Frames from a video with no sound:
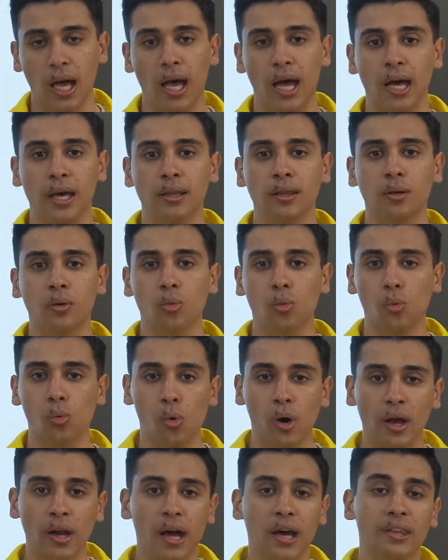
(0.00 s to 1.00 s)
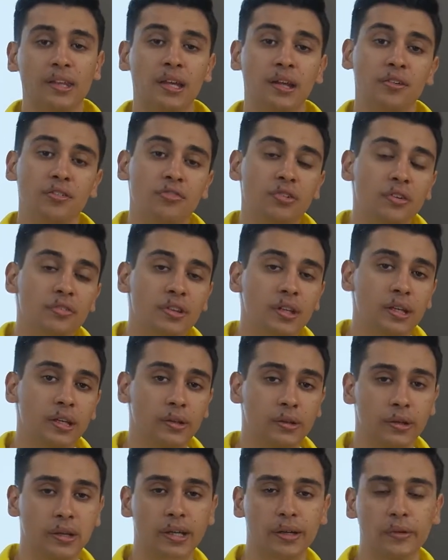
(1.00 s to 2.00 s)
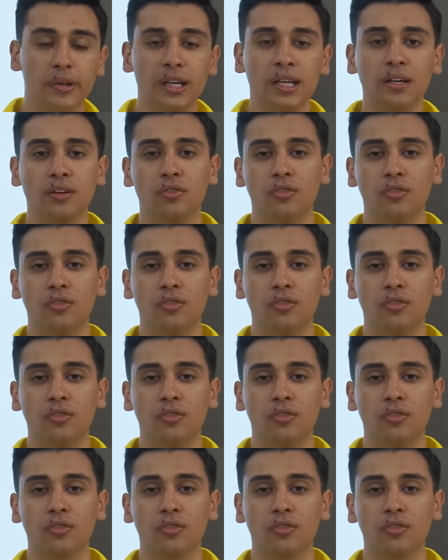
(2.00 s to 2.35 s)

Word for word: aguanta entre 130 y